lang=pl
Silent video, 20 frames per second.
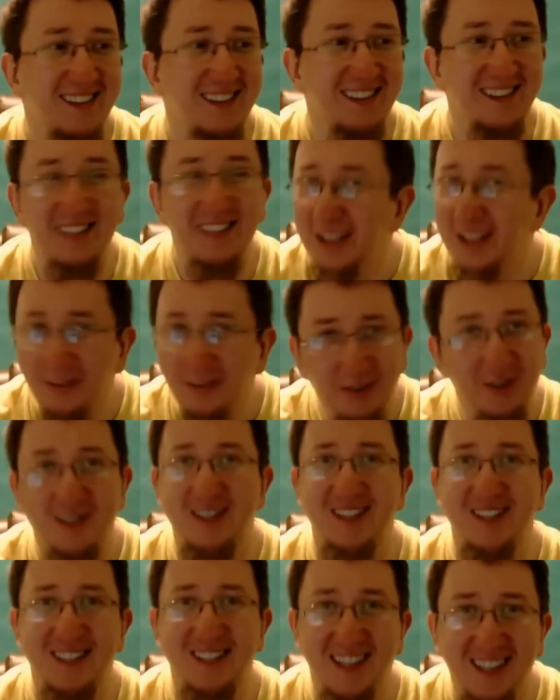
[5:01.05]
e, nie
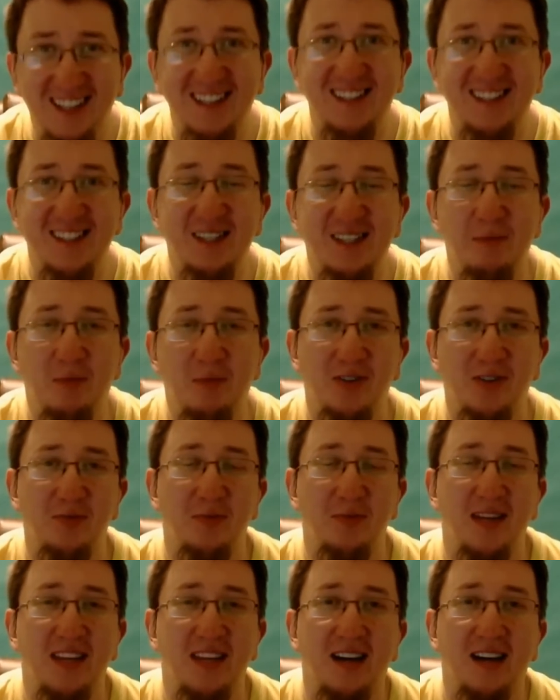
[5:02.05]
nawiążesz takiej nici
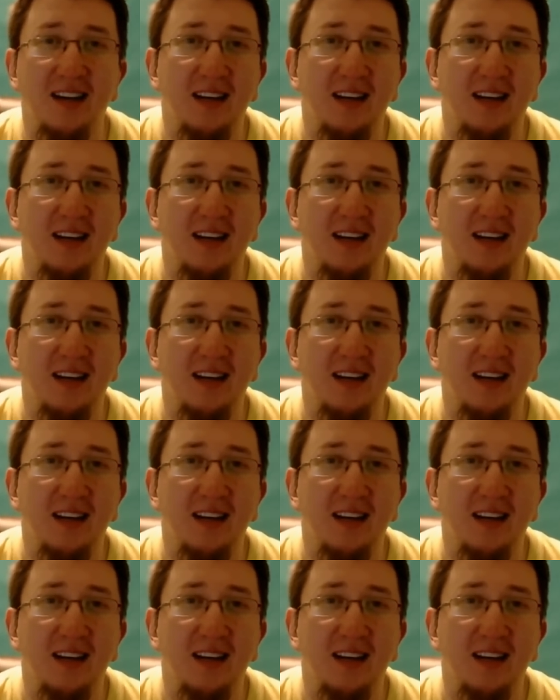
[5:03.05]
porozumienia.